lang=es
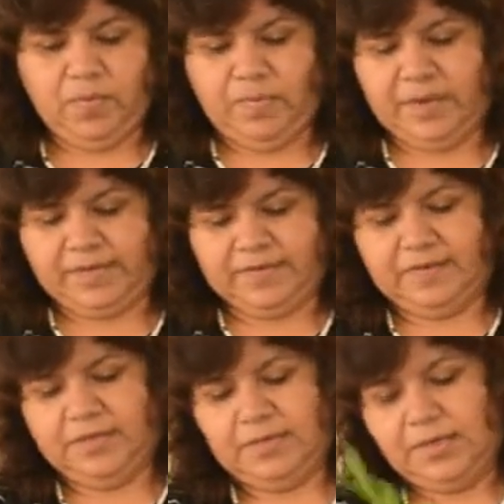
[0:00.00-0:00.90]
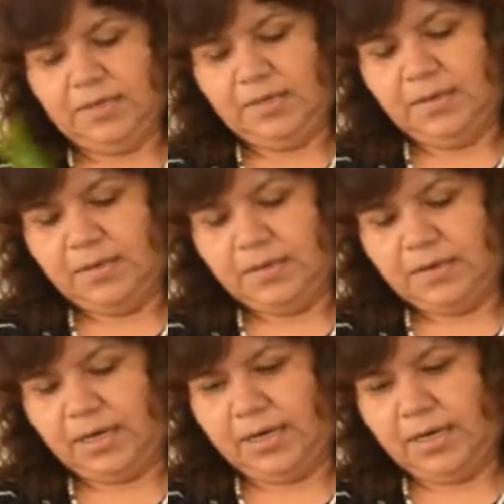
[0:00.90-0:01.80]
más
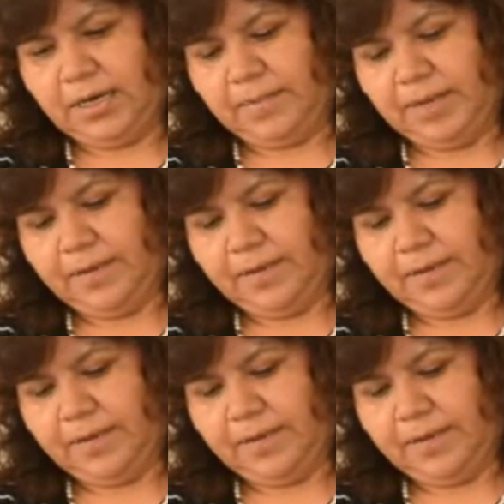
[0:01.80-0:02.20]
arriba.